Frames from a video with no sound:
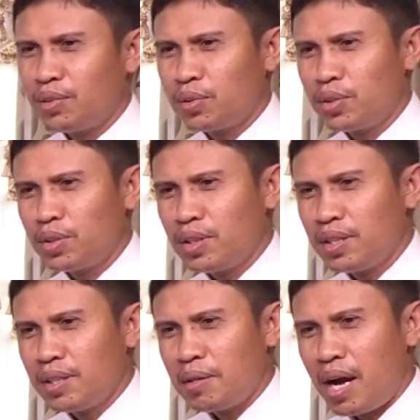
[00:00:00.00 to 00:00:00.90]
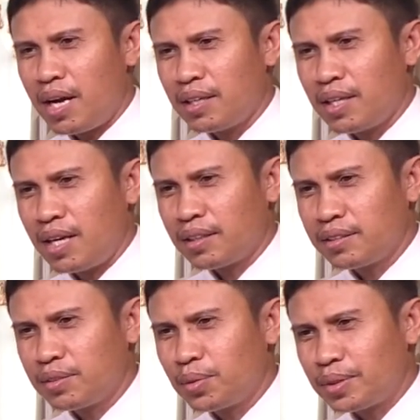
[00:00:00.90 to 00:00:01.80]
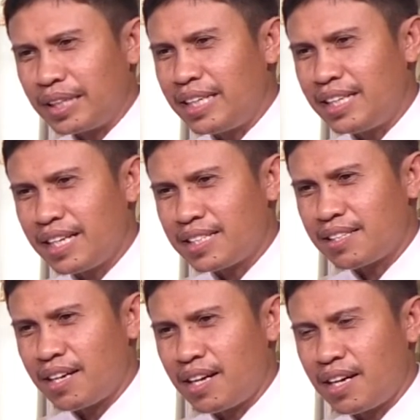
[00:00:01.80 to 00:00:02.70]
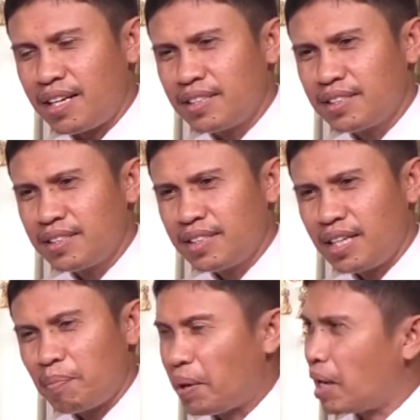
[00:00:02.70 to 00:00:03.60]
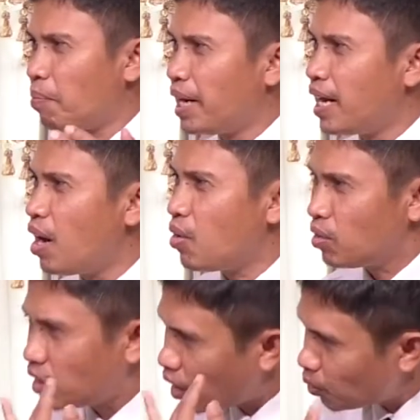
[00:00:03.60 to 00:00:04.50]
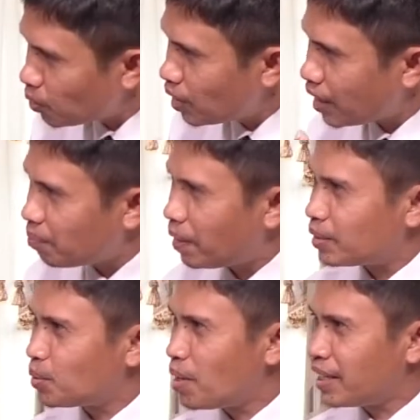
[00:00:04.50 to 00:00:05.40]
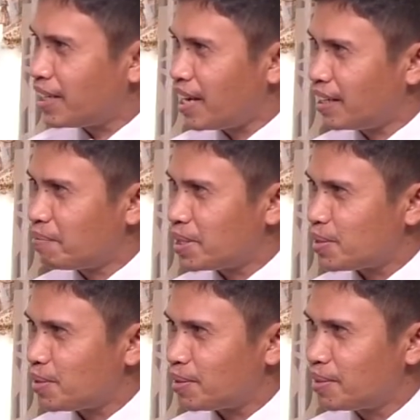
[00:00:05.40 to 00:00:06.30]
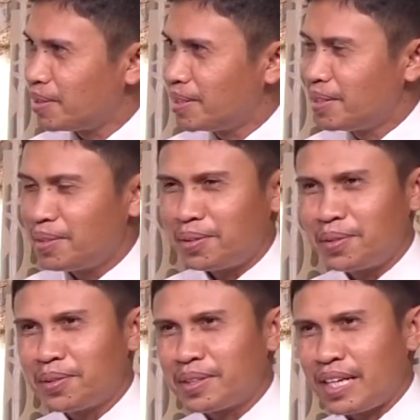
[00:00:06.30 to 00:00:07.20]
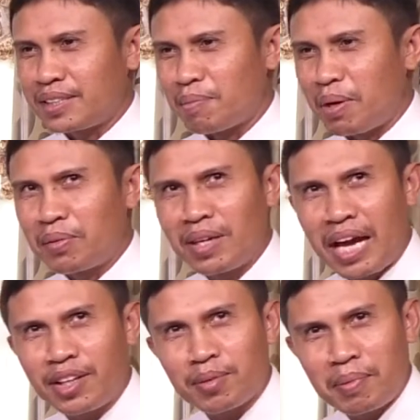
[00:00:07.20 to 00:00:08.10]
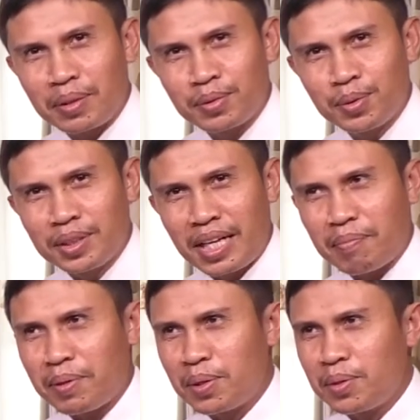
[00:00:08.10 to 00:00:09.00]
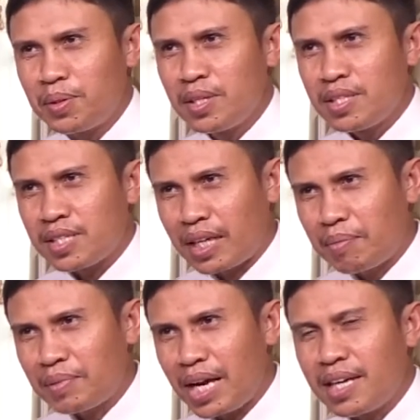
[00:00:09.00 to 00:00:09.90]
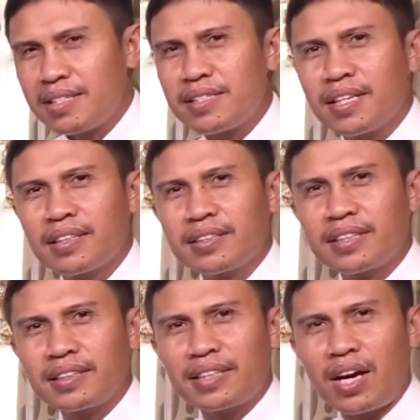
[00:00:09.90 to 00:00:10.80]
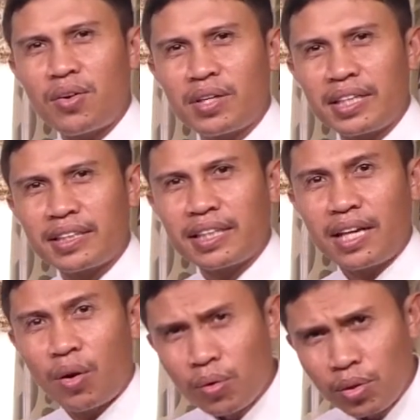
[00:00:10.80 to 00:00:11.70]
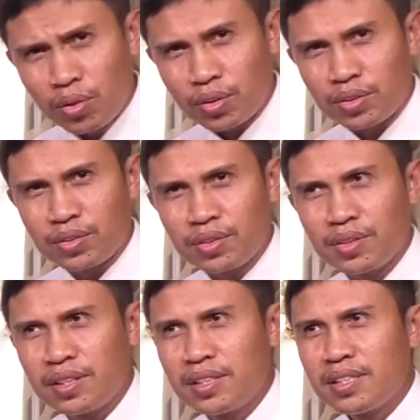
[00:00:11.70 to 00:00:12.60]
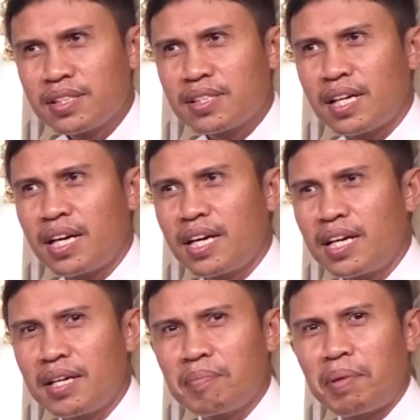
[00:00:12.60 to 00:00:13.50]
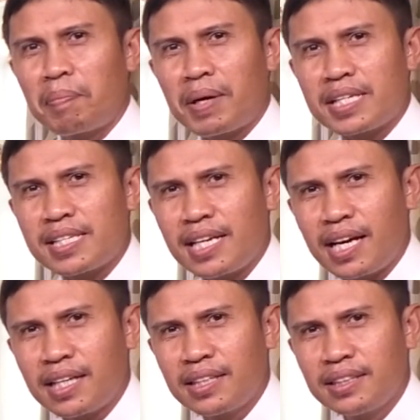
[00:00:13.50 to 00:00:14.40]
kun ang ang doktrina sa uh, pagkabanhaw dako na nga pagtuo ang kinahanglan pastor mm-hmm. o kag sa bagong langit bagong duta pero sa kahimtangan sang sang tao nga kita nahulog sa pagpakasala